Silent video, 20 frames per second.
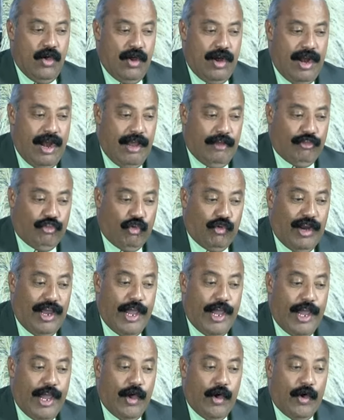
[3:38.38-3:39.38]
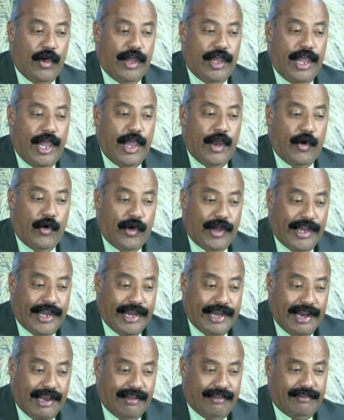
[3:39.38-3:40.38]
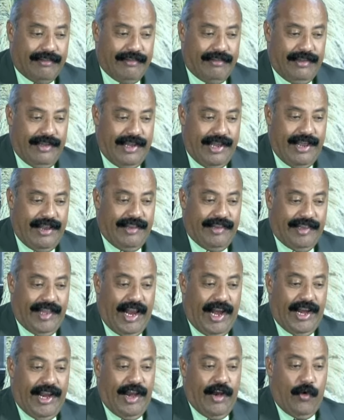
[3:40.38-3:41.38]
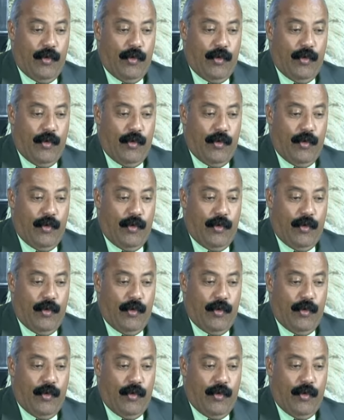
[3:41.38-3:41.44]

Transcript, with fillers: las zonas erógenas y entrar en el